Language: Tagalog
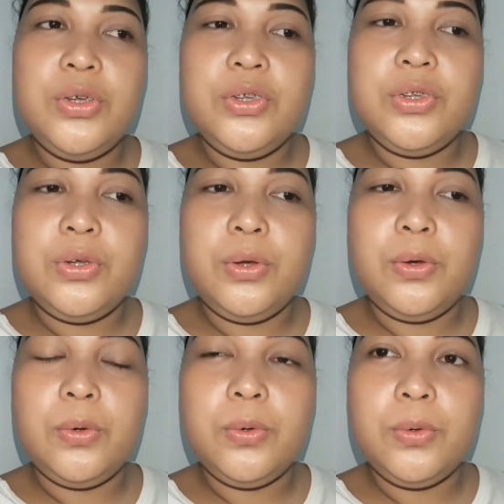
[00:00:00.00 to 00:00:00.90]
So,
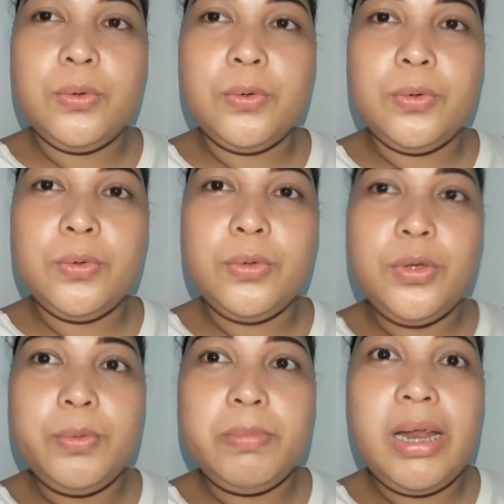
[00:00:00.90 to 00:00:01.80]

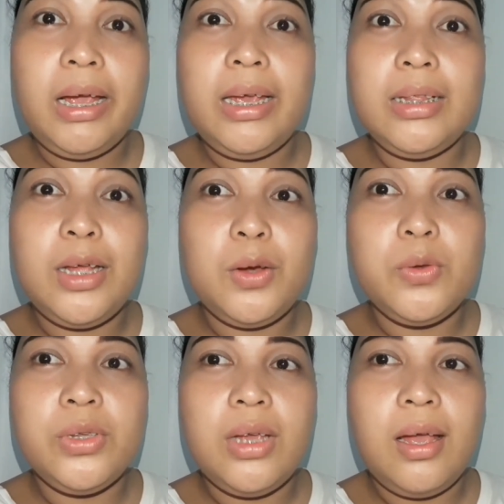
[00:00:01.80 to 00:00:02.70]
yun pinakita ko
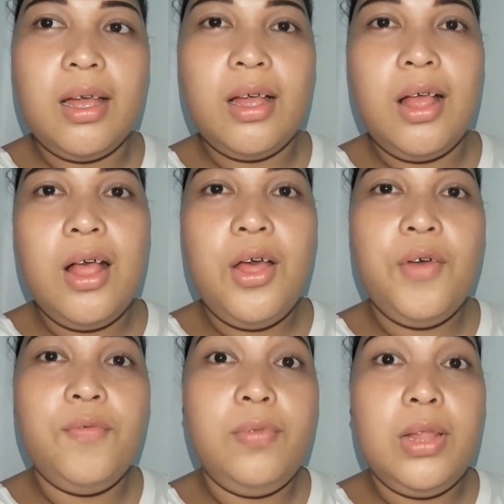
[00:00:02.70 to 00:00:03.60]
sa
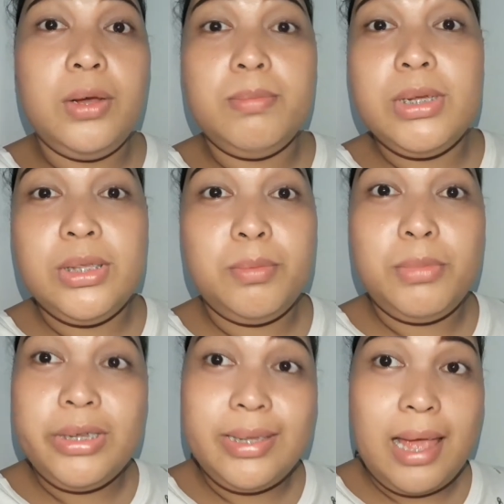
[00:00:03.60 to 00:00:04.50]
vlogmas
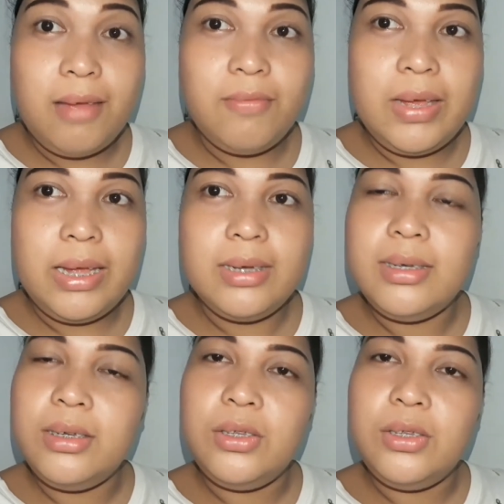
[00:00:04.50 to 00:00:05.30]
number 7.